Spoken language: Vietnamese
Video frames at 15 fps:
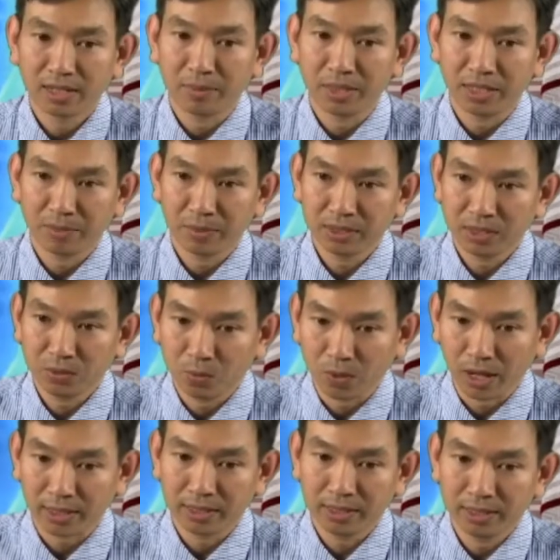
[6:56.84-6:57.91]
thì bệnh nhân mới sinh
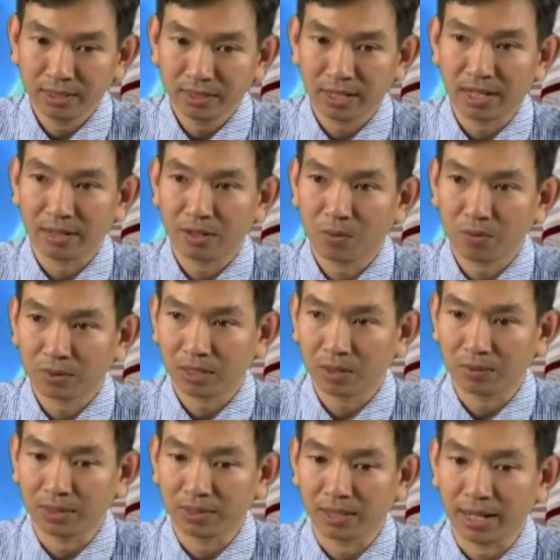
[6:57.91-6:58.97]
hoạt đi đứng lại, không
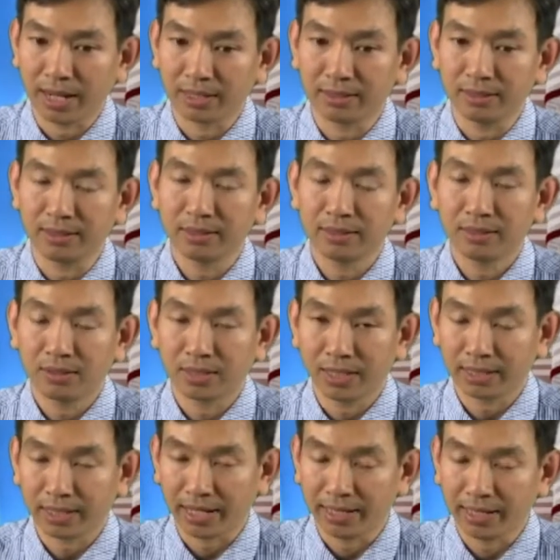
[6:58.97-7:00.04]
trồng nạn nữa, có
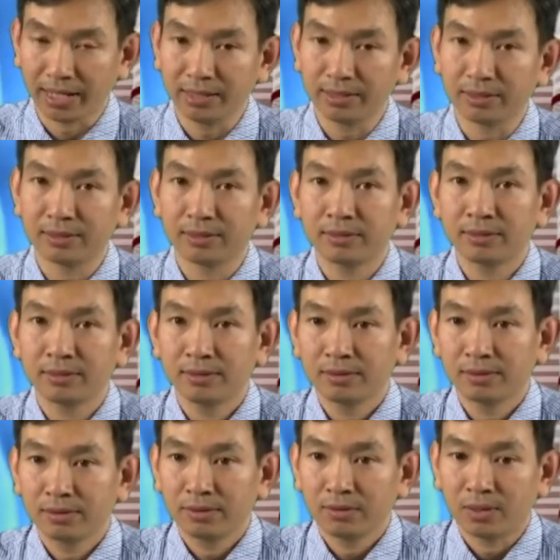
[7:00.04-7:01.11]
thể chạy nhảy được.
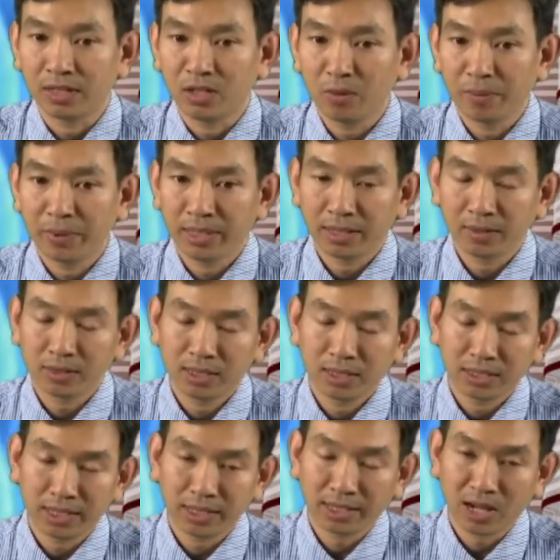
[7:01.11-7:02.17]
Và nếu mà bệnh nhân có
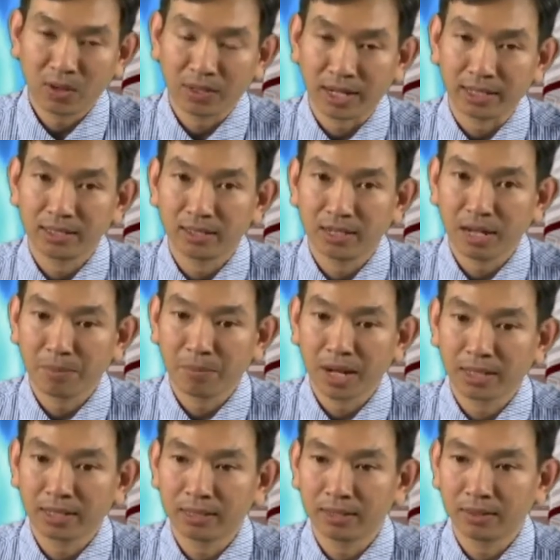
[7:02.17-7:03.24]
chơi thể thao nặng như đá
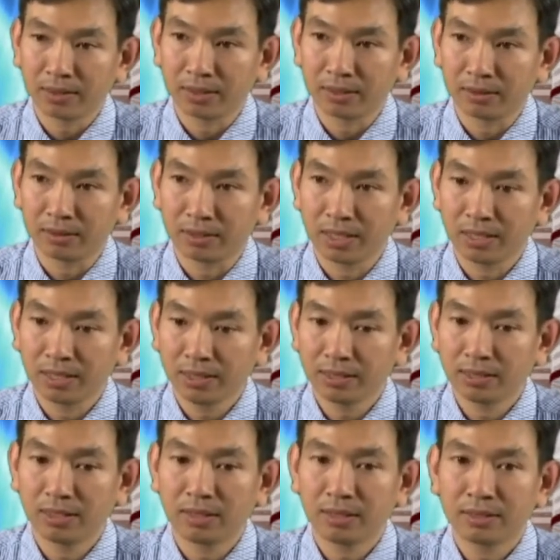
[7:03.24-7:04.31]
banh hoặc là tennis
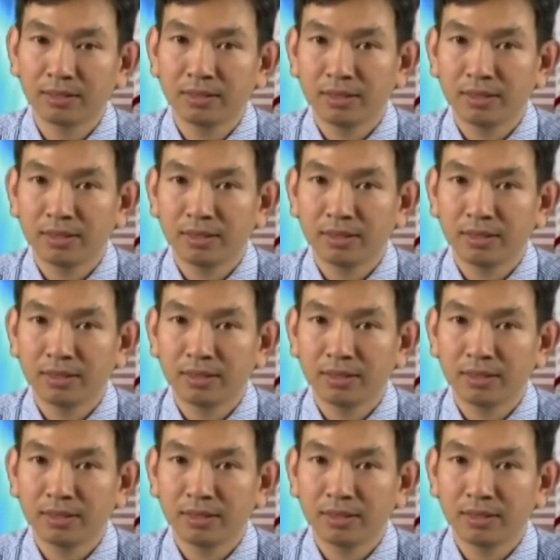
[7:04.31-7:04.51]
gì đó